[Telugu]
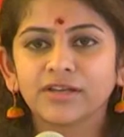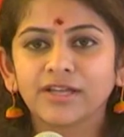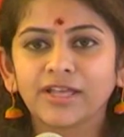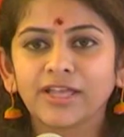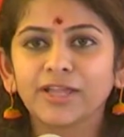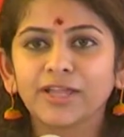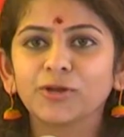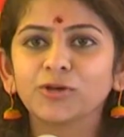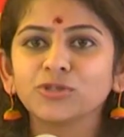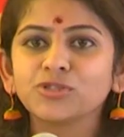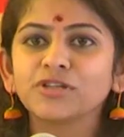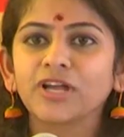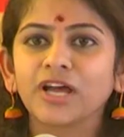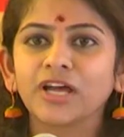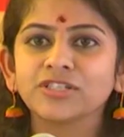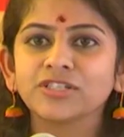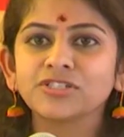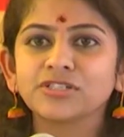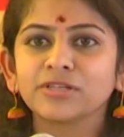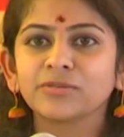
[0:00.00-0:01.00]
ఈరోజు
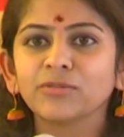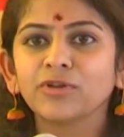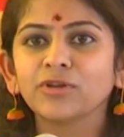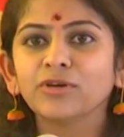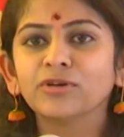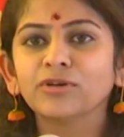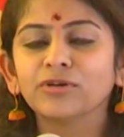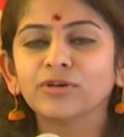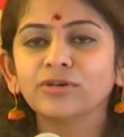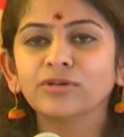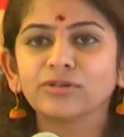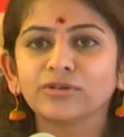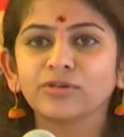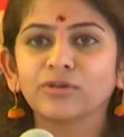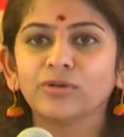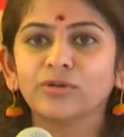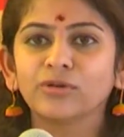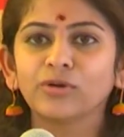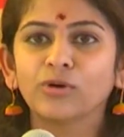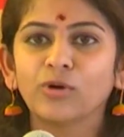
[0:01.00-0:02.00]
రాష్ట్రంలో
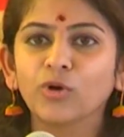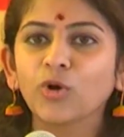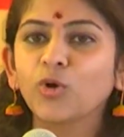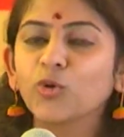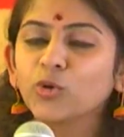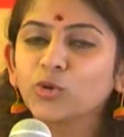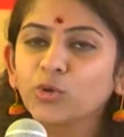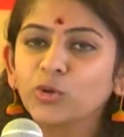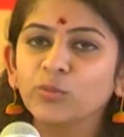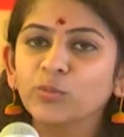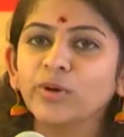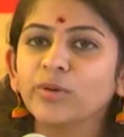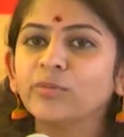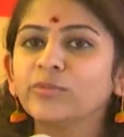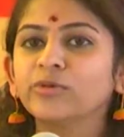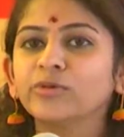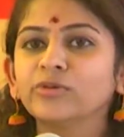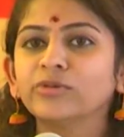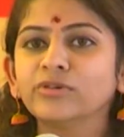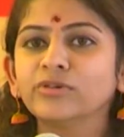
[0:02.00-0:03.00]
ఒక
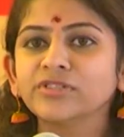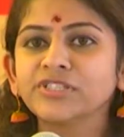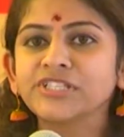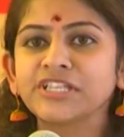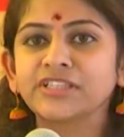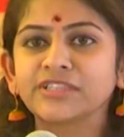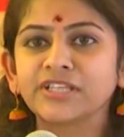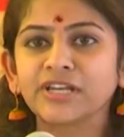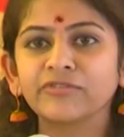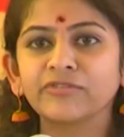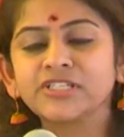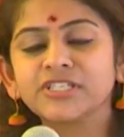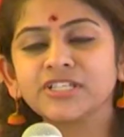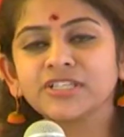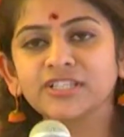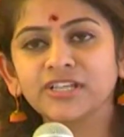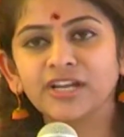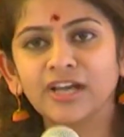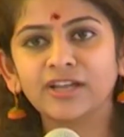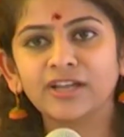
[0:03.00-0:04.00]
కుటుంబము చిత్ర
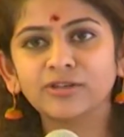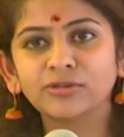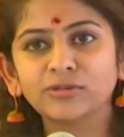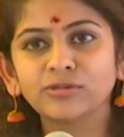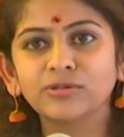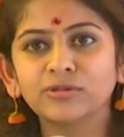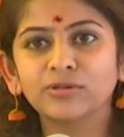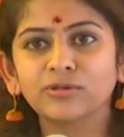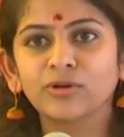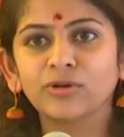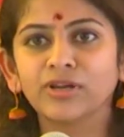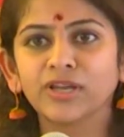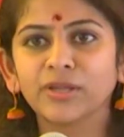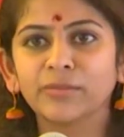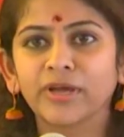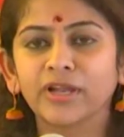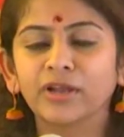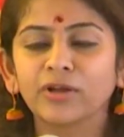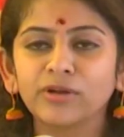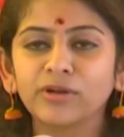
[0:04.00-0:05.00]
విచిత్రాలు కొన్ని
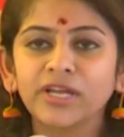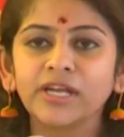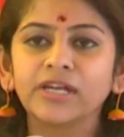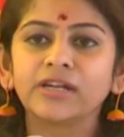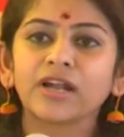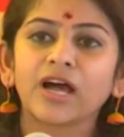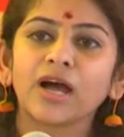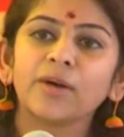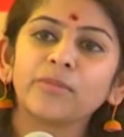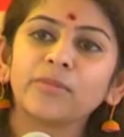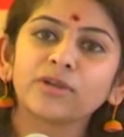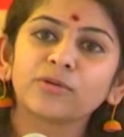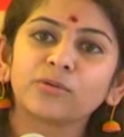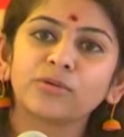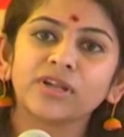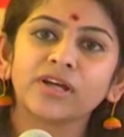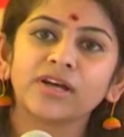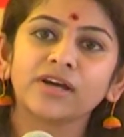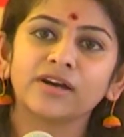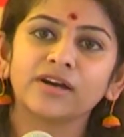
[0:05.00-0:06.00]
మెలోడీ డ్రామాలు
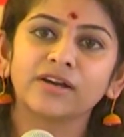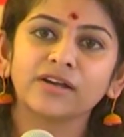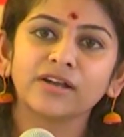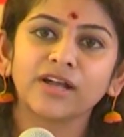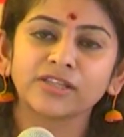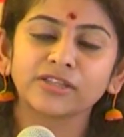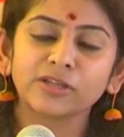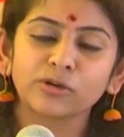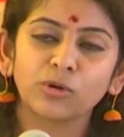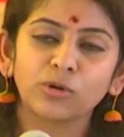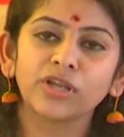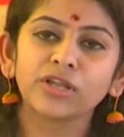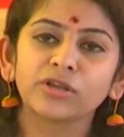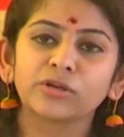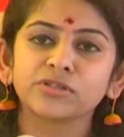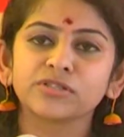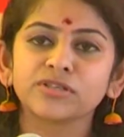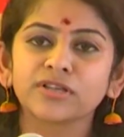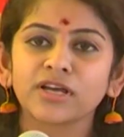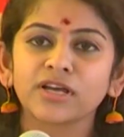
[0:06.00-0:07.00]
కూడా గత కొన్ని
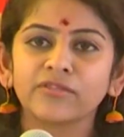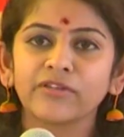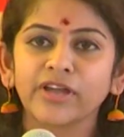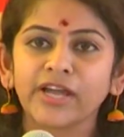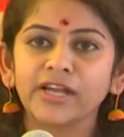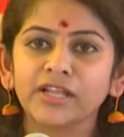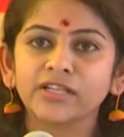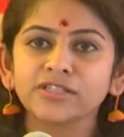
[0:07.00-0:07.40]
రోజులుగా వేయడం